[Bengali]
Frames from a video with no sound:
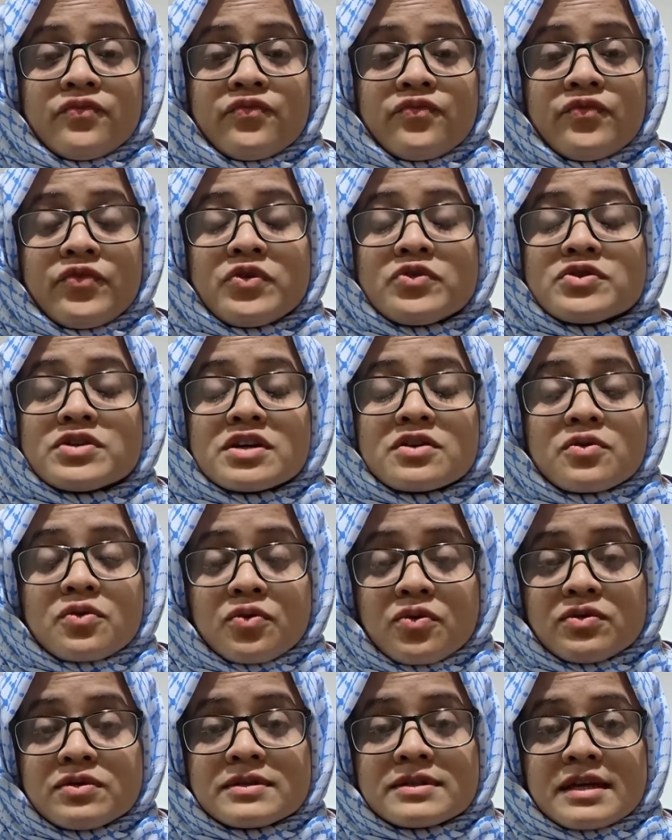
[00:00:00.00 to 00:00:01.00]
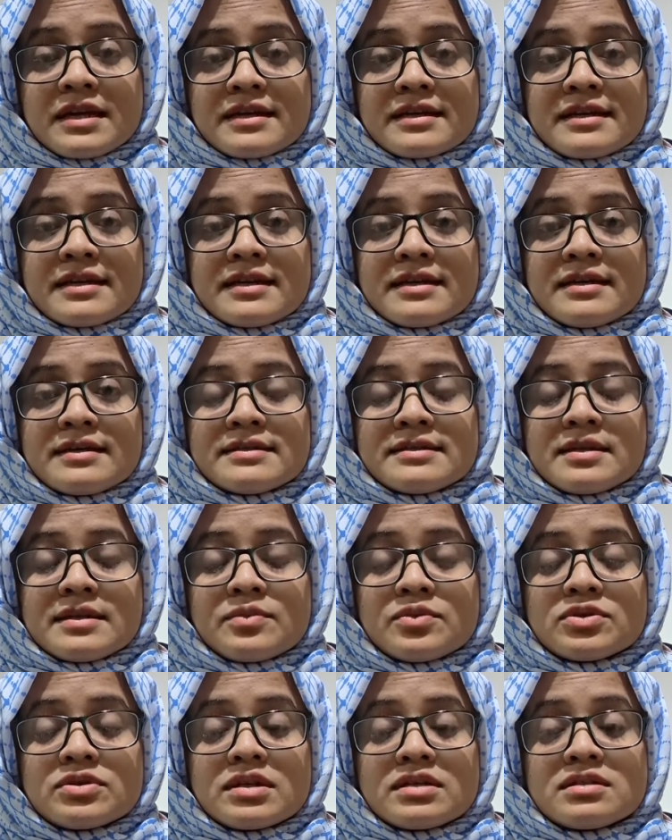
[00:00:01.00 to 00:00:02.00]
ফিউচার গোল থাকে
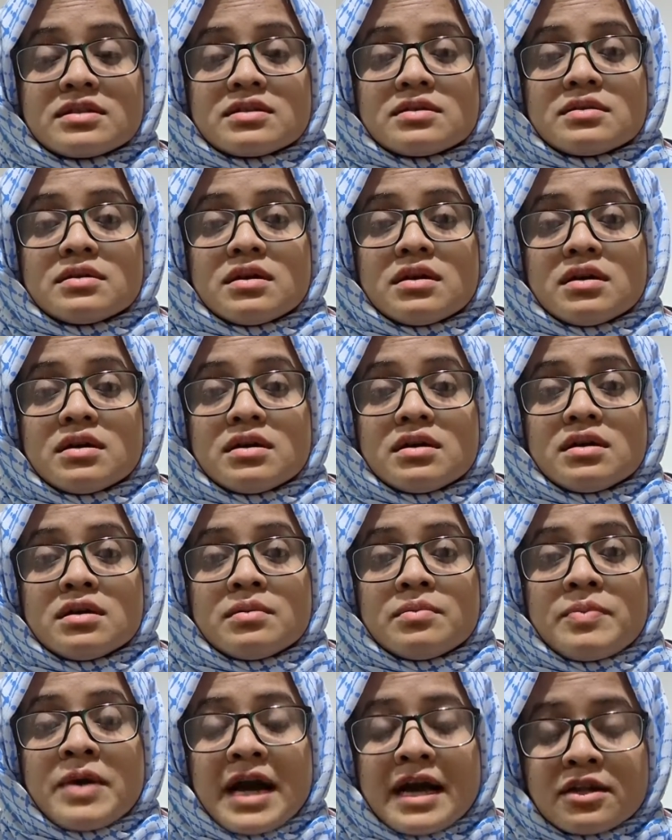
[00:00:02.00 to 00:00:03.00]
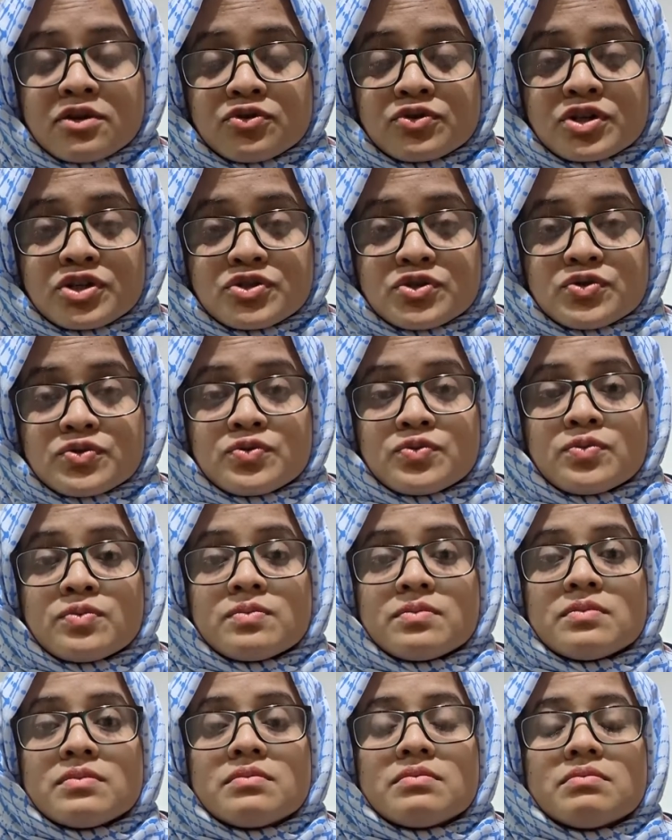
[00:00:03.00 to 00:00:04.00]
যেমন তাদের ভালো কিছু
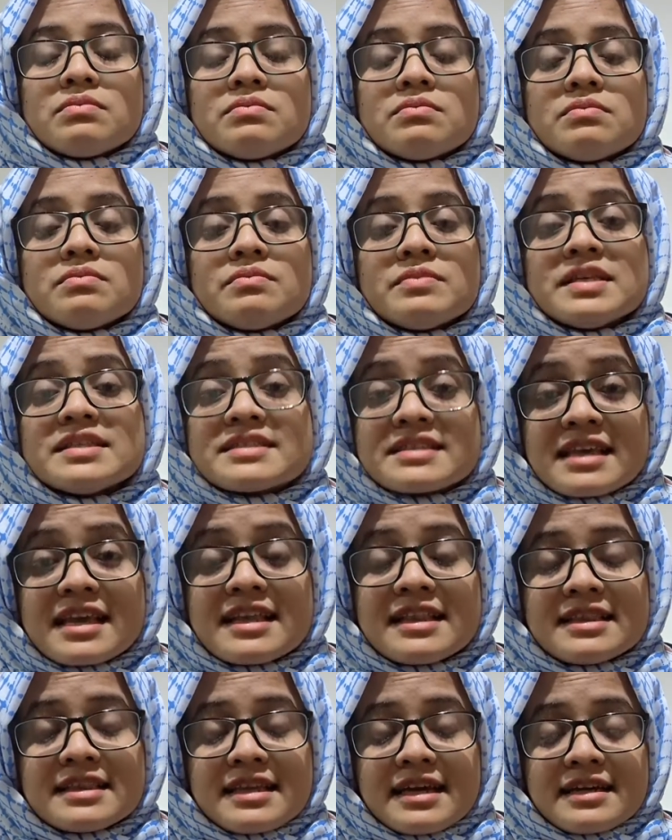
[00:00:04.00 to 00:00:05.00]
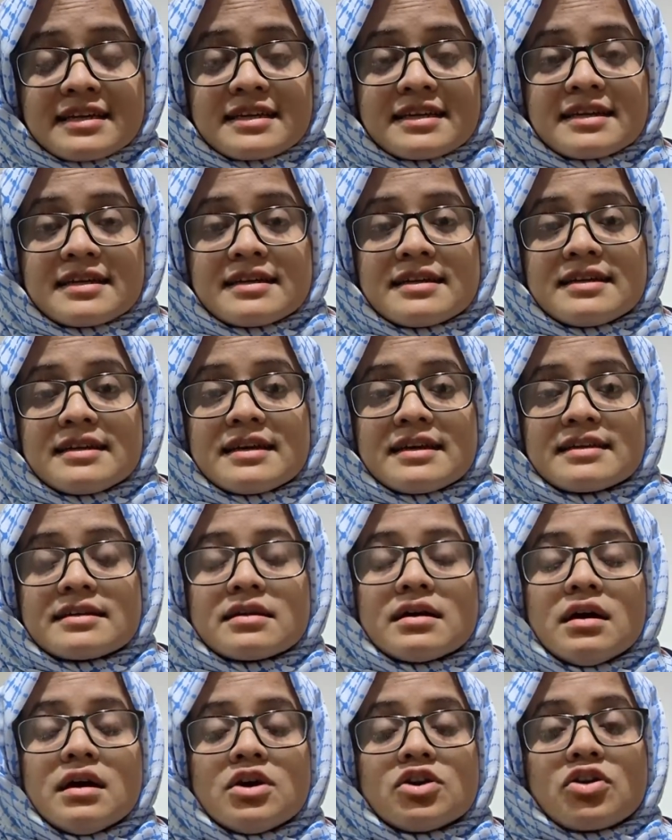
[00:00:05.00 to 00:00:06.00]
স্কিল থাকে লাইক
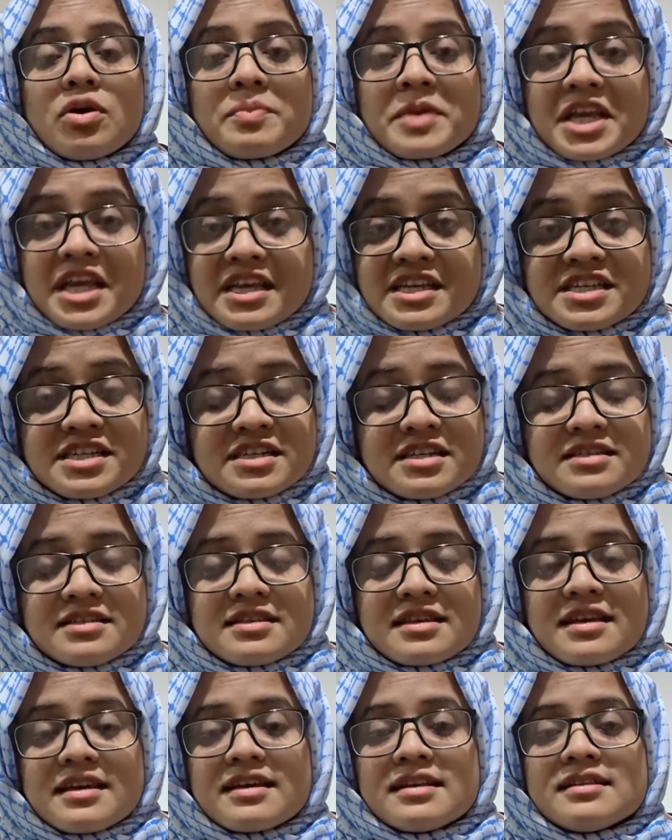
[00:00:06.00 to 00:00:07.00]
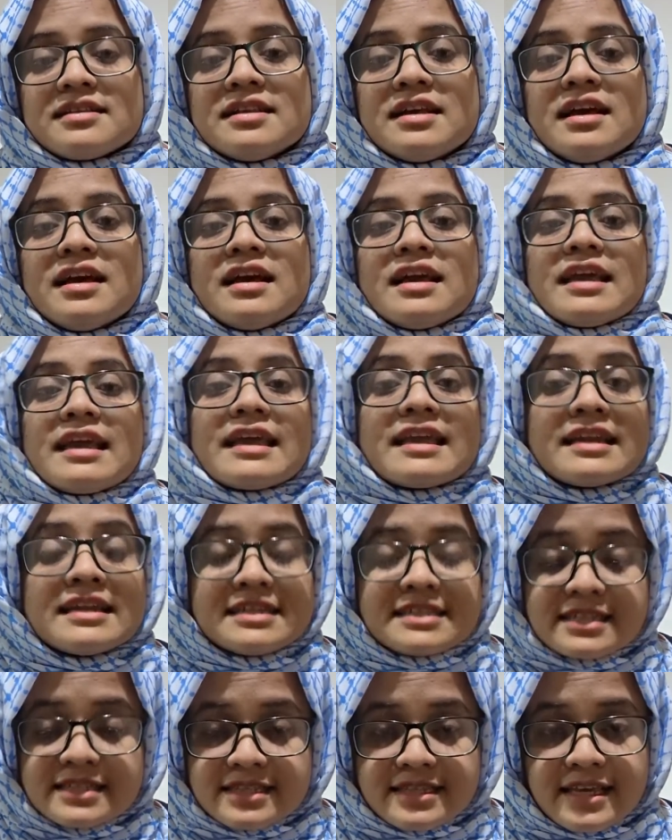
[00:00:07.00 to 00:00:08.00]
কমিউনিকেশন স্কিল
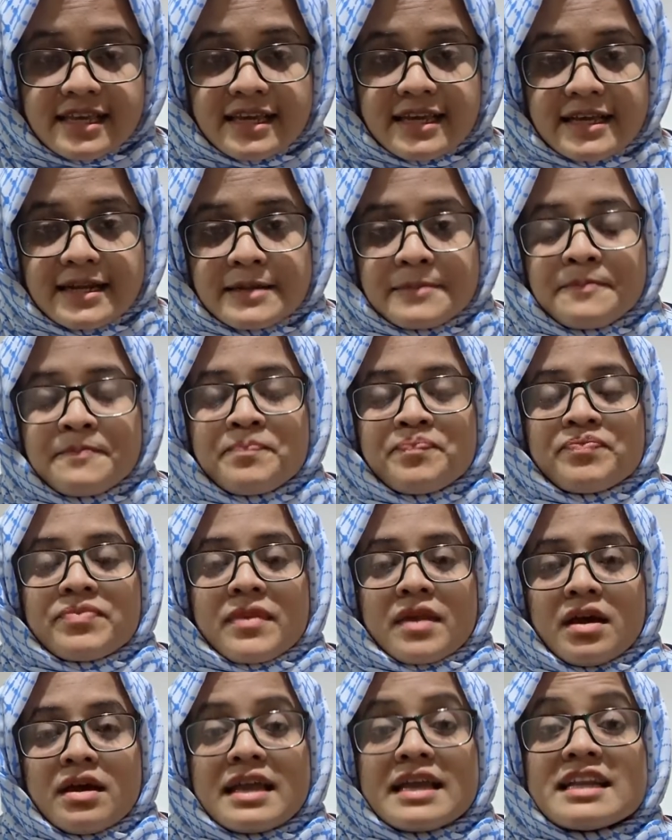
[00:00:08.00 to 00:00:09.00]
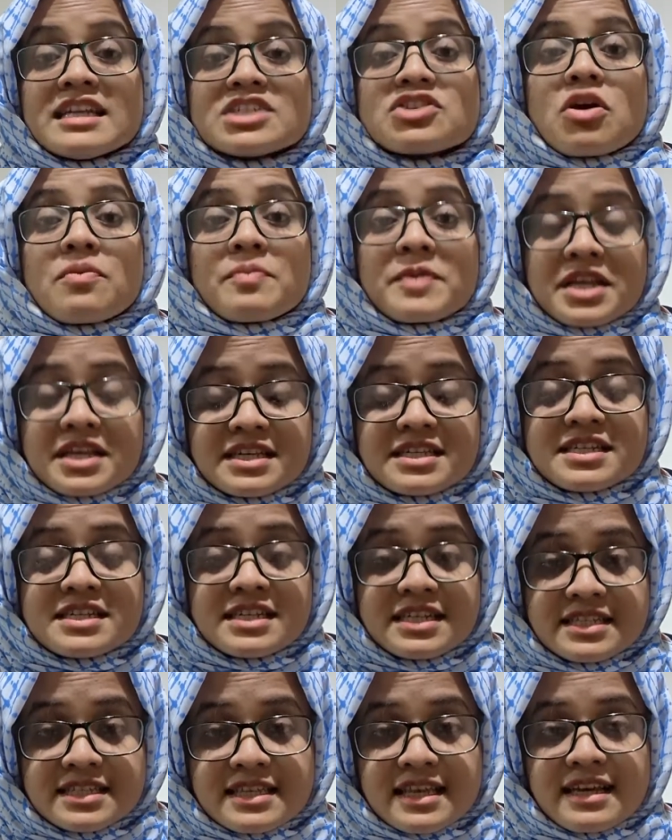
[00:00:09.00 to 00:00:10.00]
ইংলিশ স্কিল ইংলিশ কমিউনিকেশন
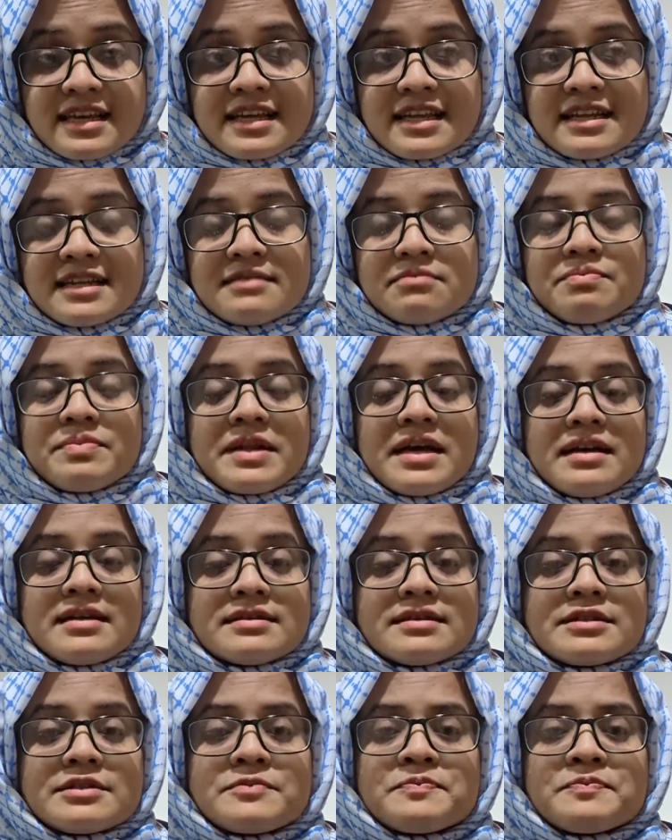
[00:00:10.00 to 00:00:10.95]
স্কিল প্লাস